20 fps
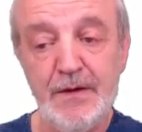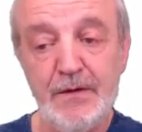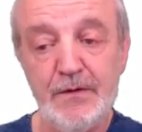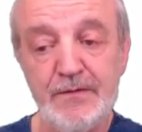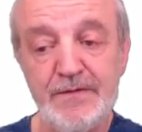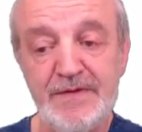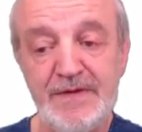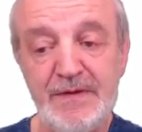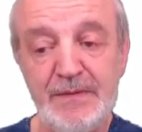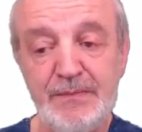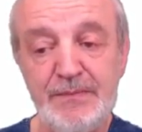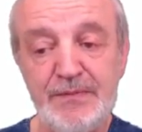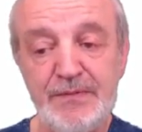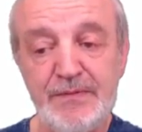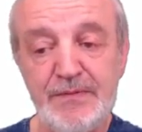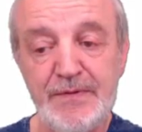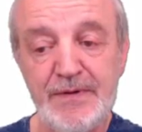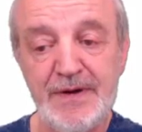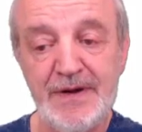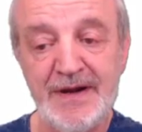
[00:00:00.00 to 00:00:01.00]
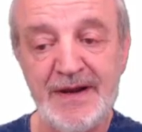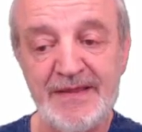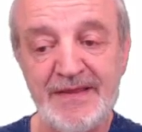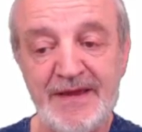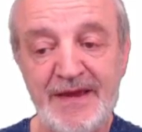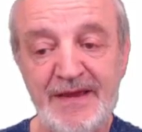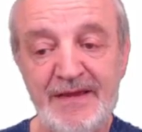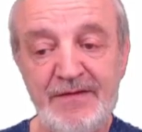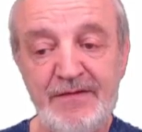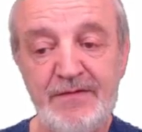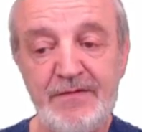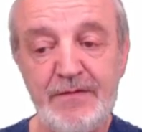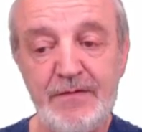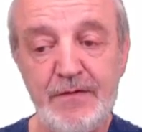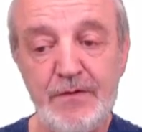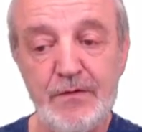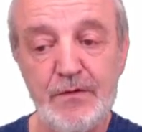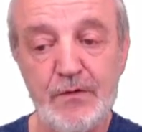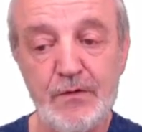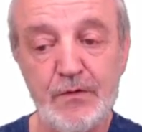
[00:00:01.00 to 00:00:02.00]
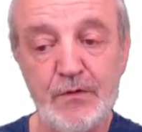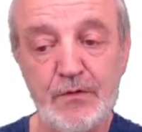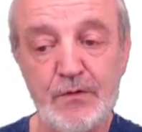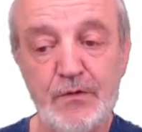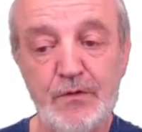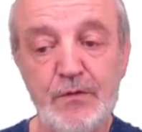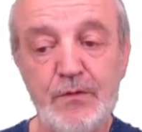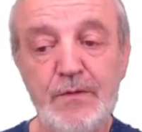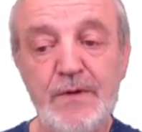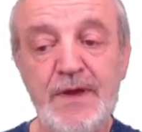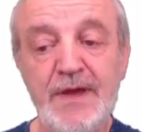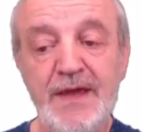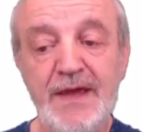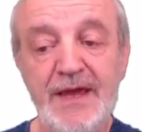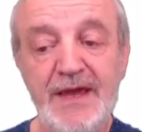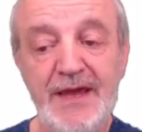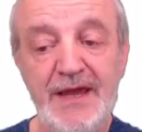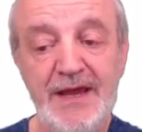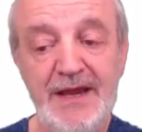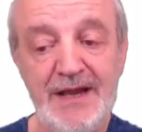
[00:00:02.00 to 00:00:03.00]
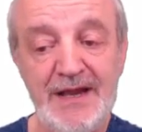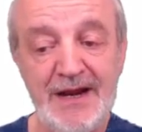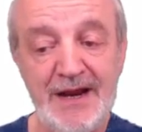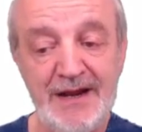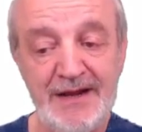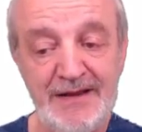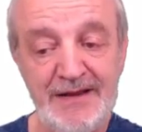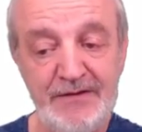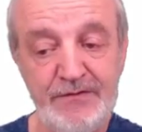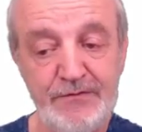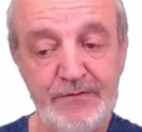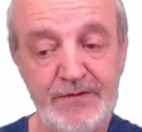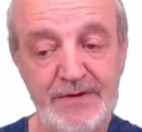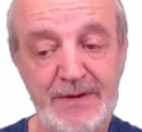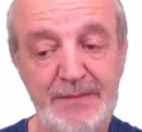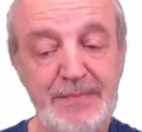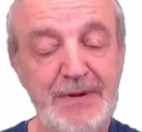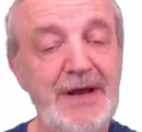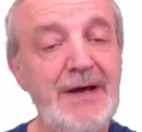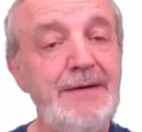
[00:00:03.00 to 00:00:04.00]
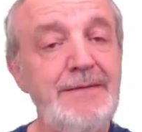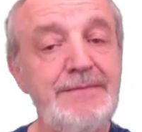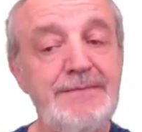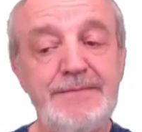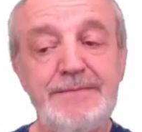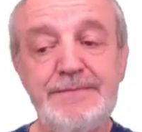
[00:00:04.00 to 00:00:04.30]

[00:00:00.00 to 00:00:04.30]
le type, l'adresse, le logo et la liste des plats.